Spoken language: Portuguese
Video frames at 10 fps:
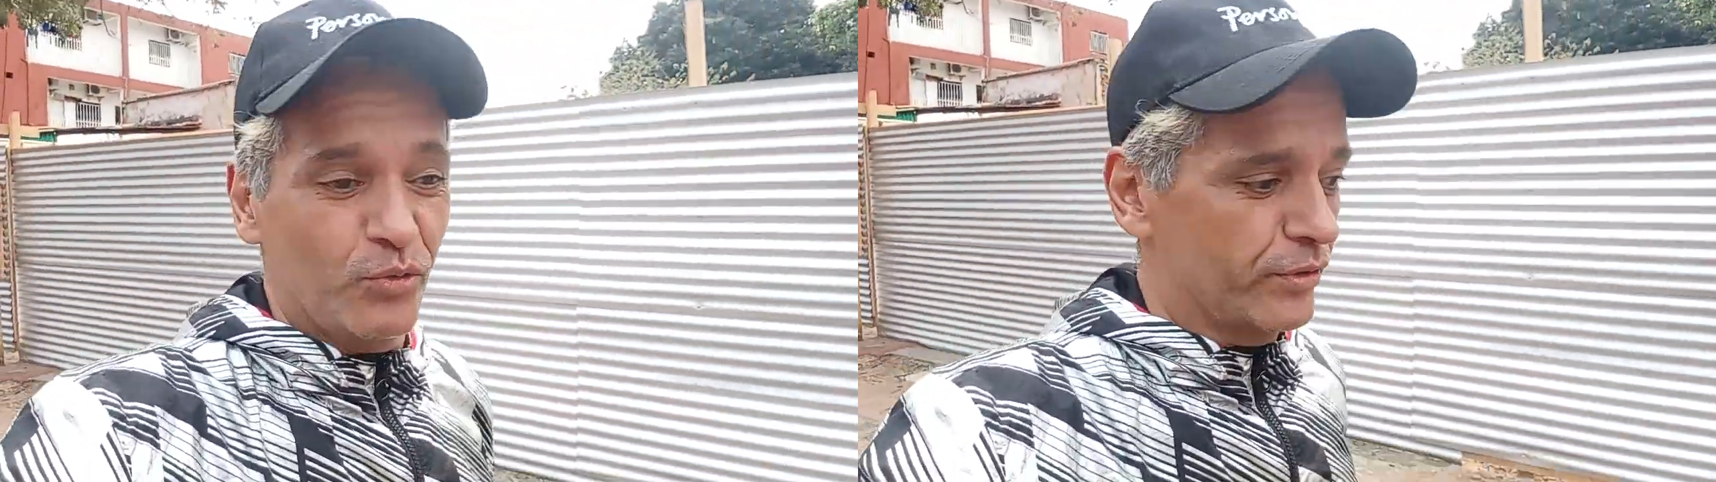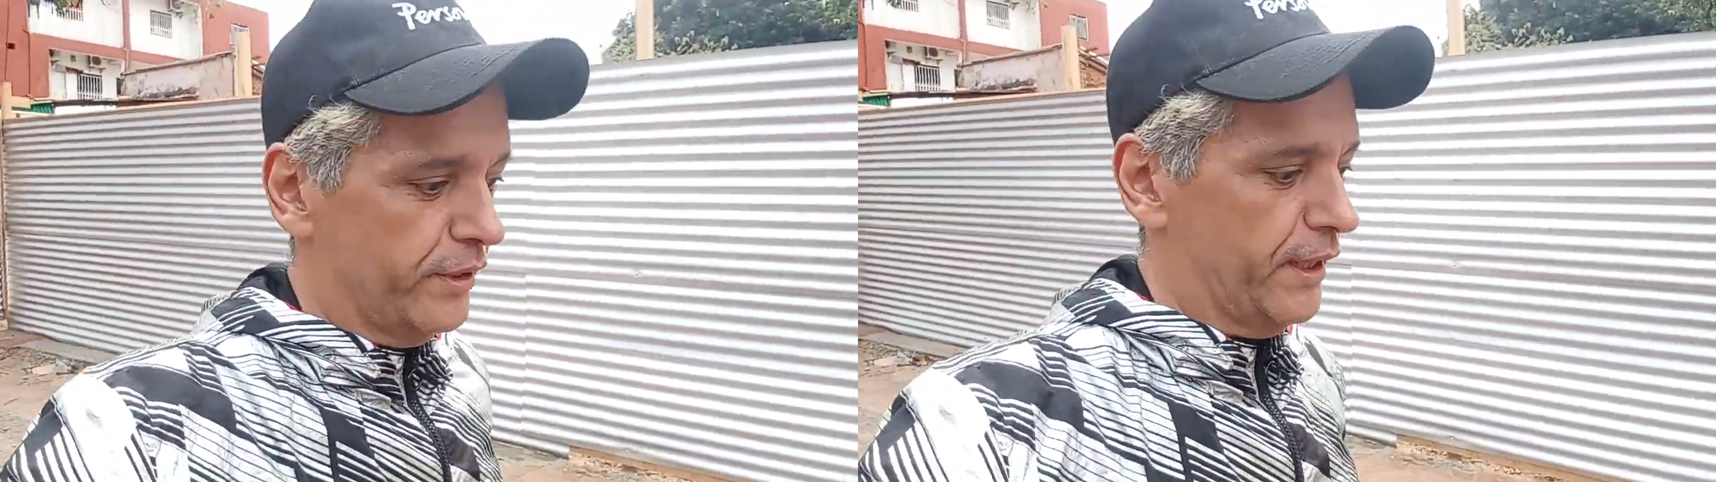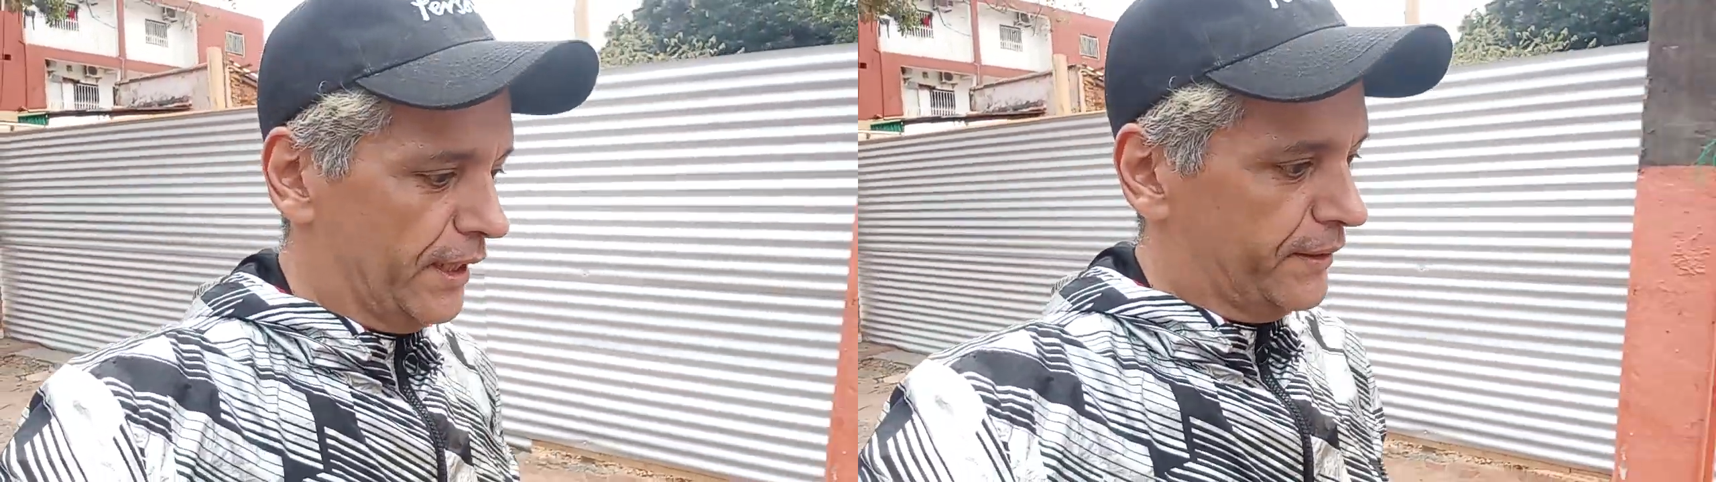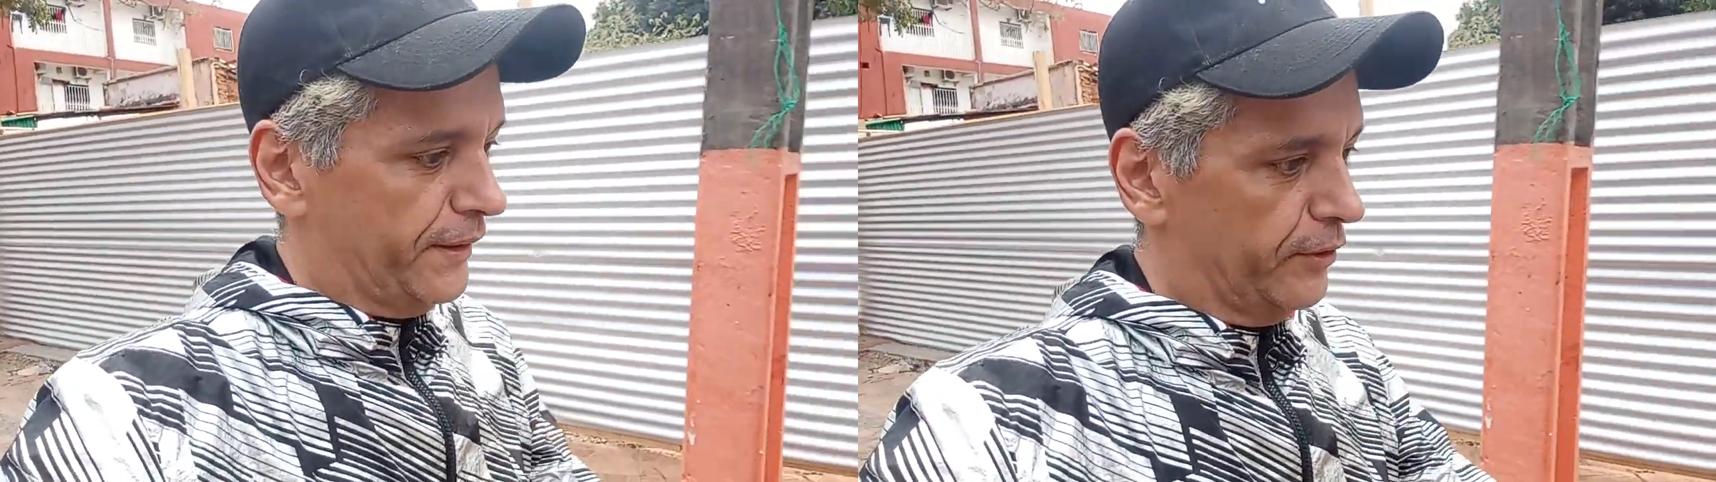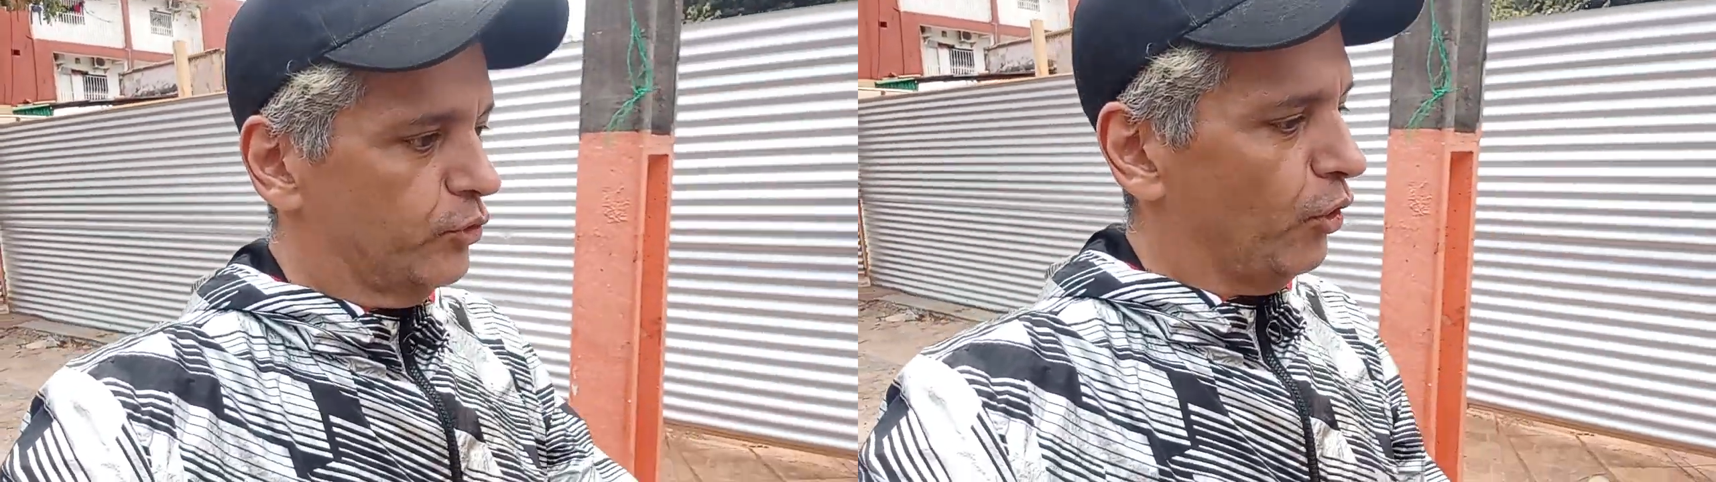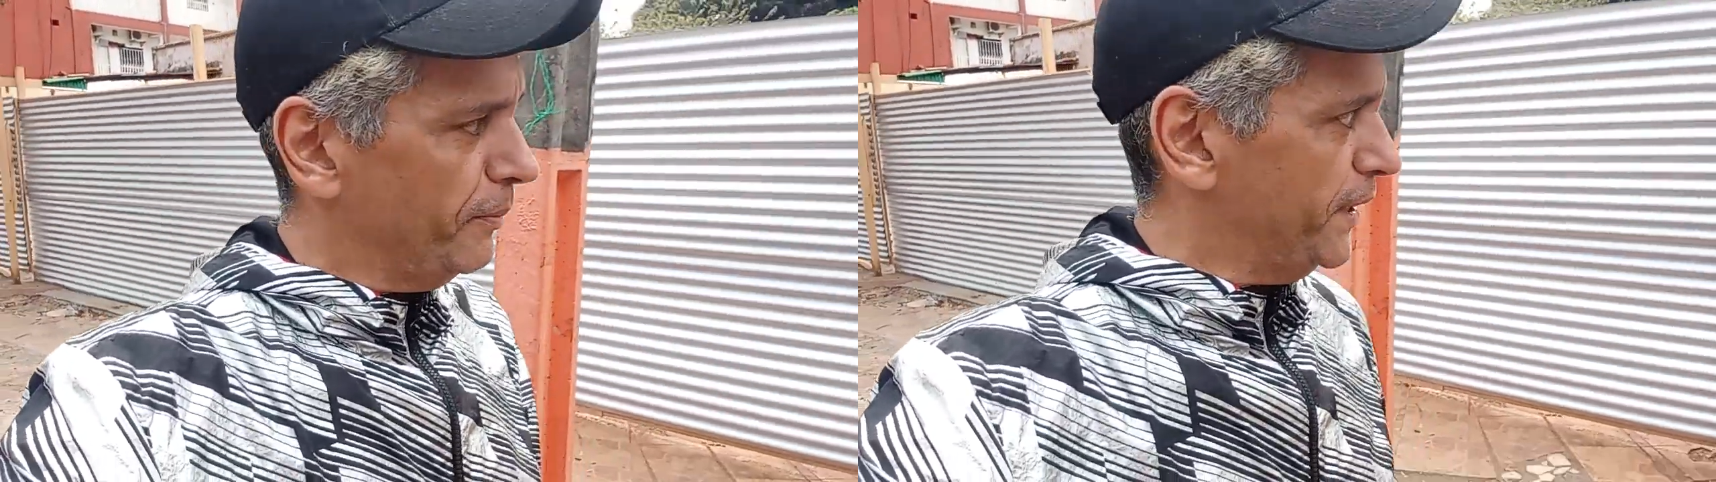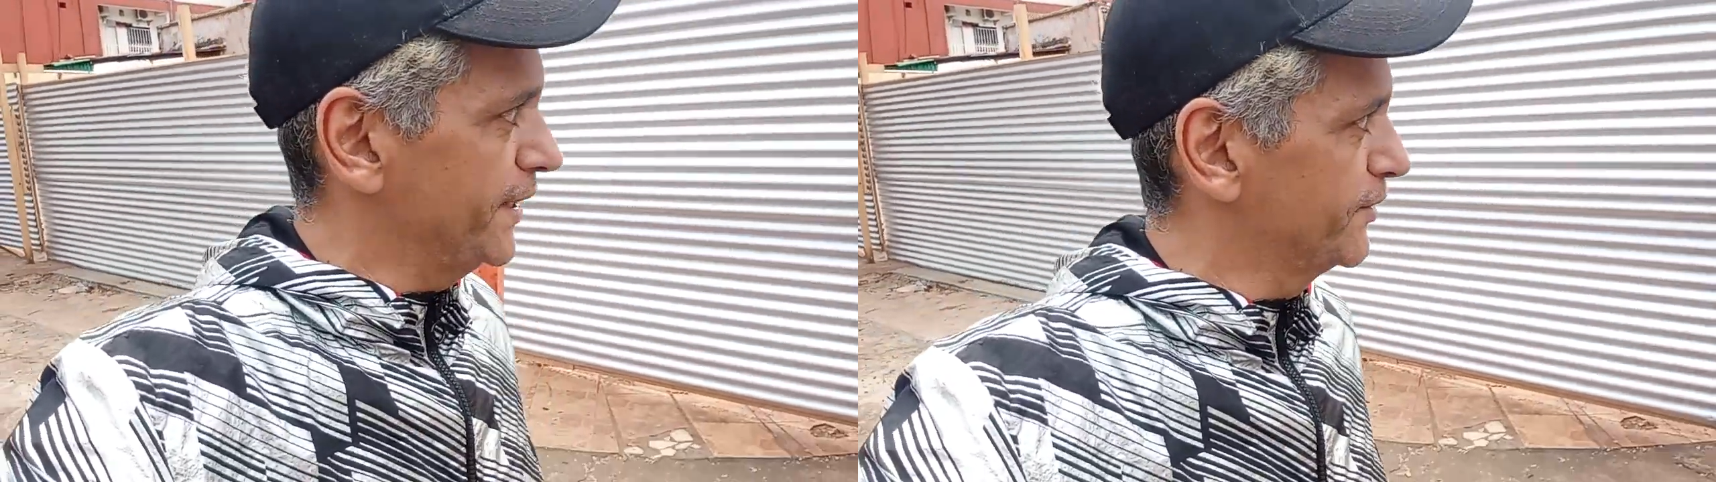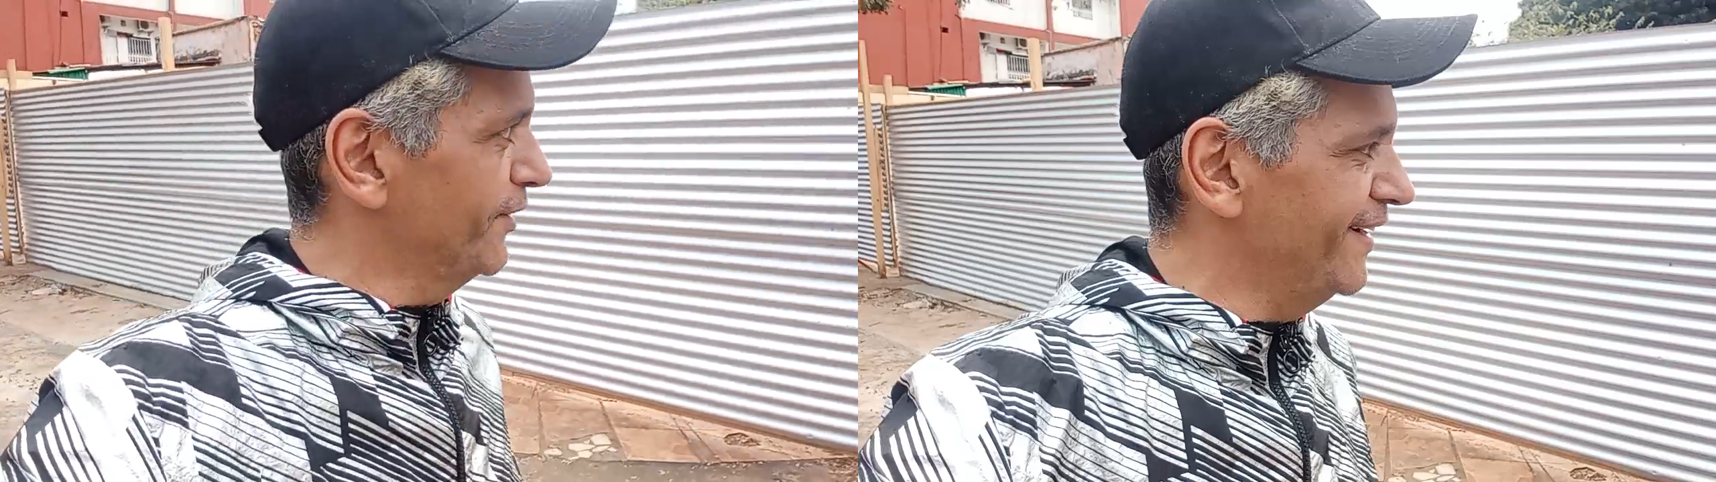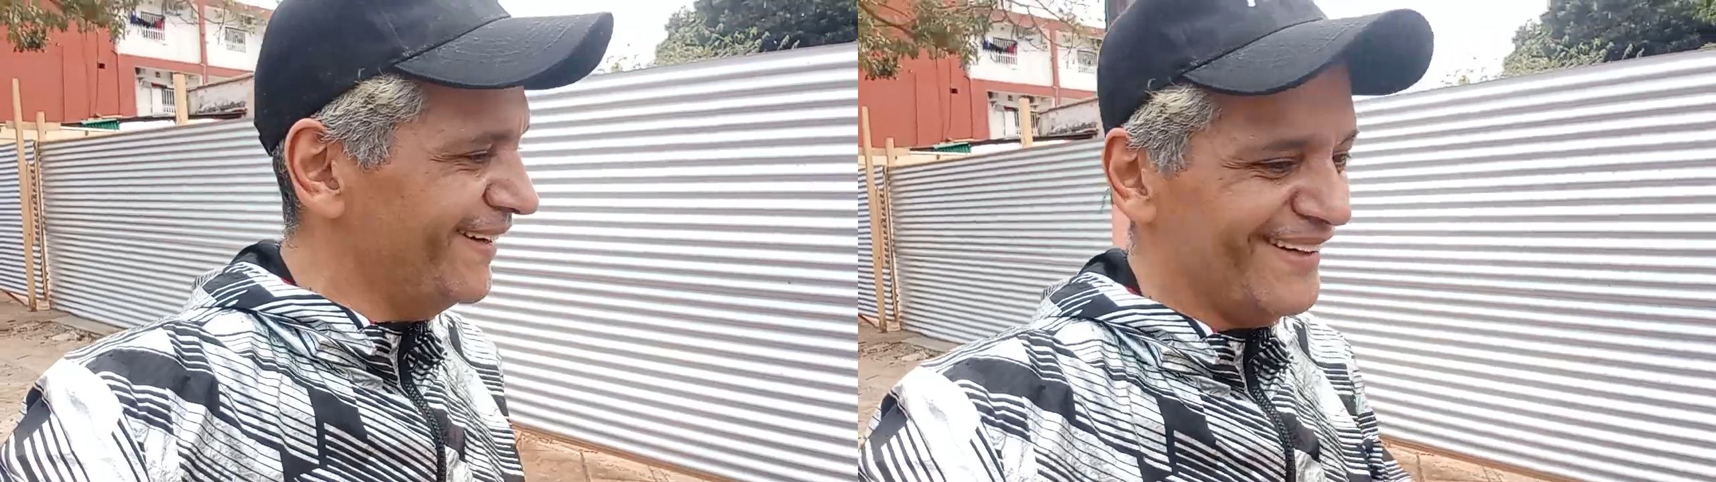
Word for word: um dia de domingo,